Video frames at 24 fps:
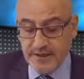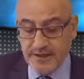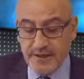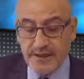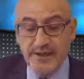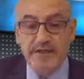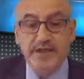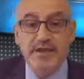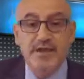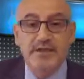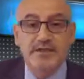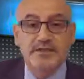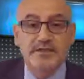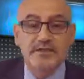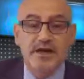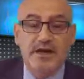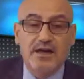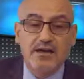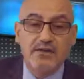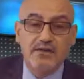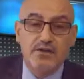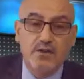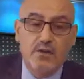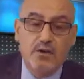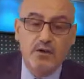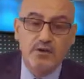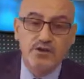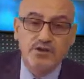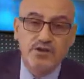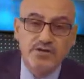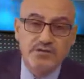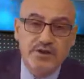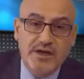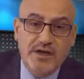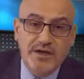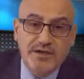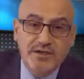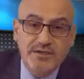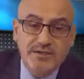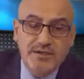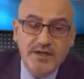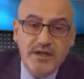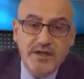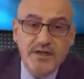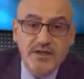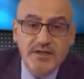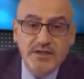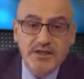e, saat 10
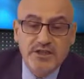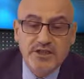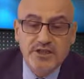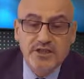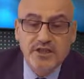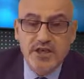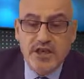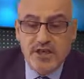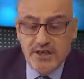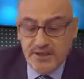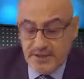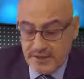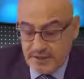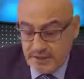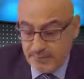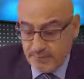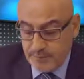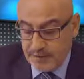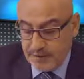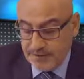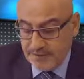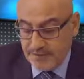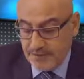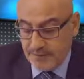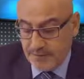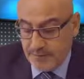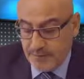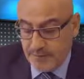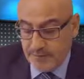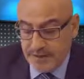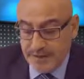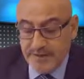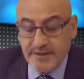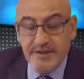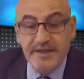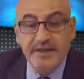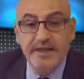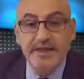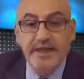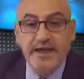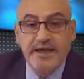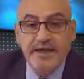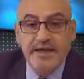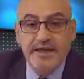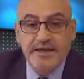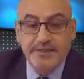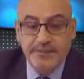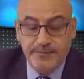civarında iki ayrı patlama meydana
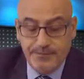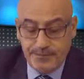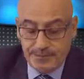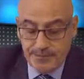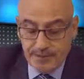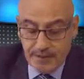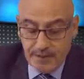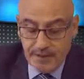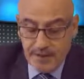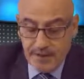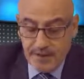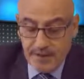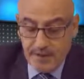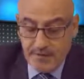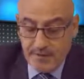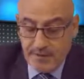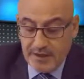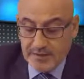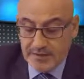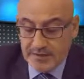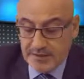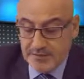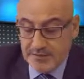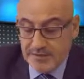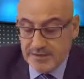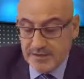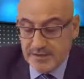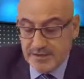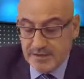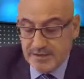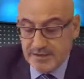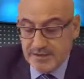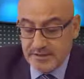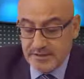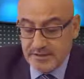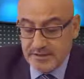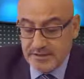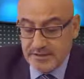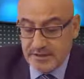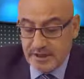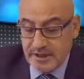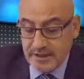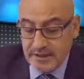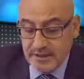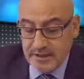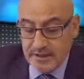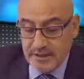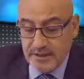geldi. Patlama
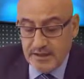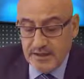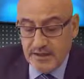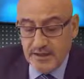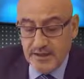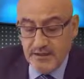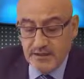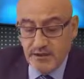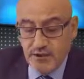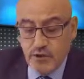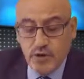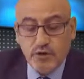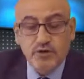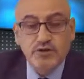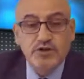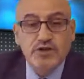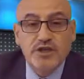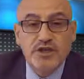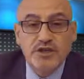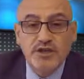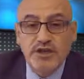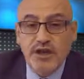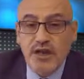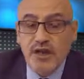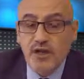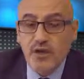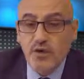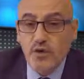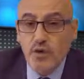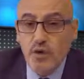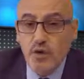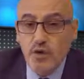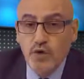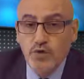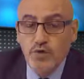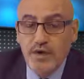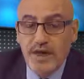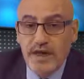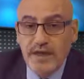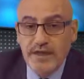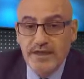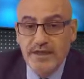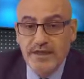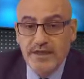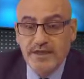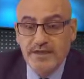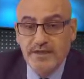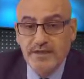sırasında e, çok sayıda ölü ve
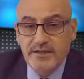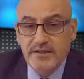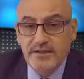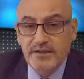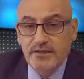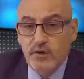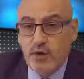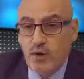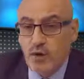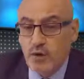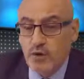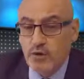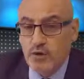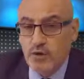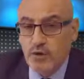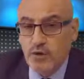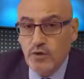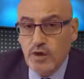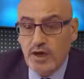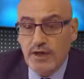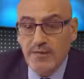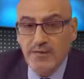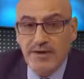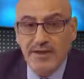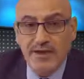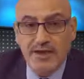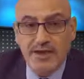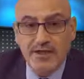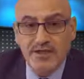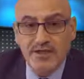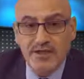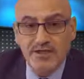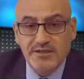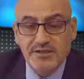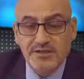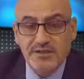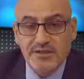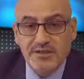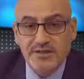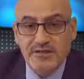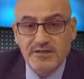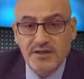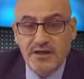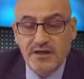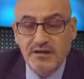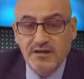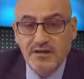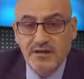yaralının olduğu haber
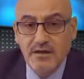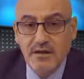ajanslarından